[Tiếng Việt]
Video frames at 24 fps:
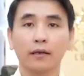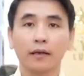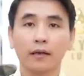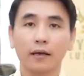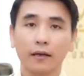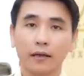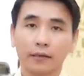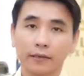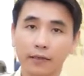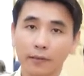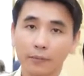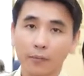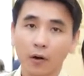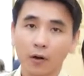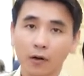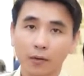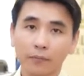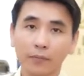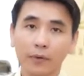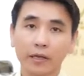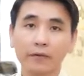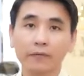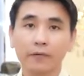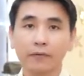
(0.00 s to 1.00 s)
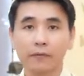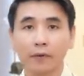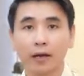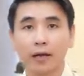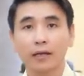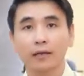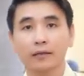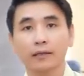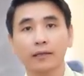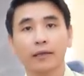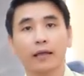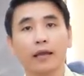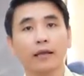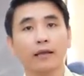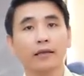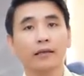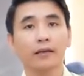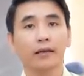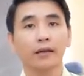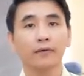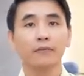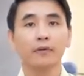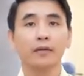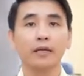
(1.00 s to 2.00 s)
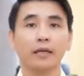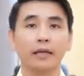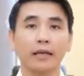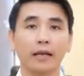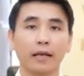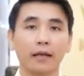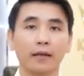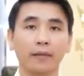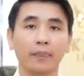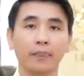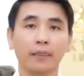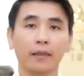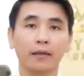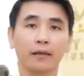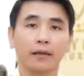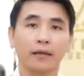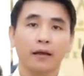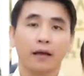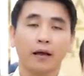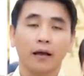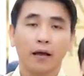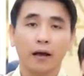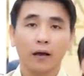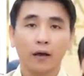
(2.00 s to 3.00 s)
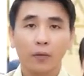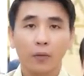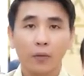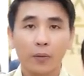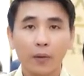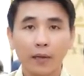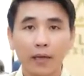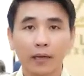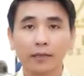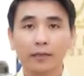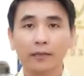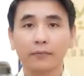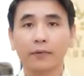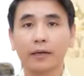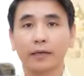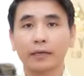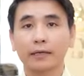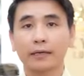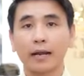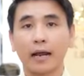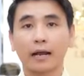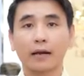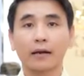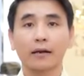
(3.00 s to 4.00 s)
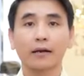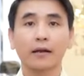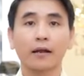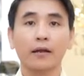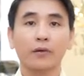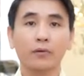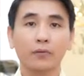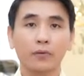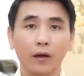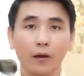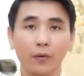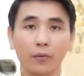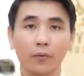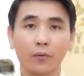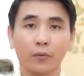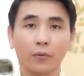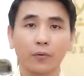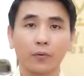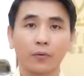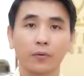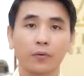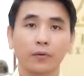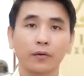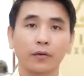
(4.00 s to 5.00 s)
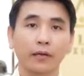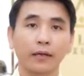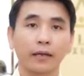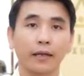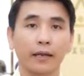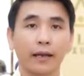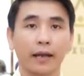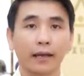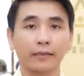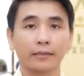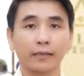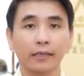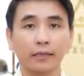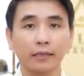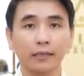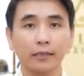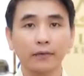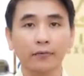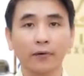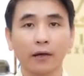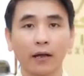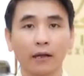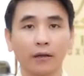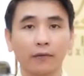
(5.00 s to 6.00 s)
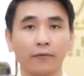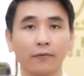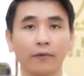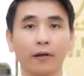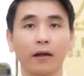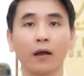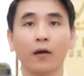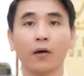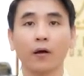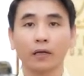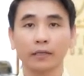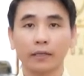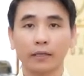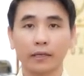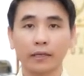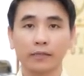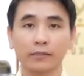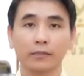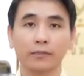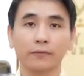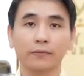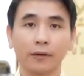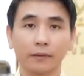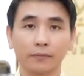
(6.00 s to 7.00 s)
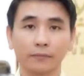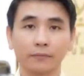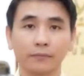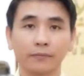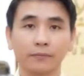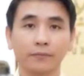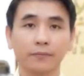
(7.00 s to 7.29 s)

à, da bò Nam Mỹ vân vân, thì hãy liên hệ với Kỳ Lân. Quý khách chỉ việc đặt ra yêu cầu, Kỳ Lân sẽ tư vấn và hoàn thiện sản phẩm.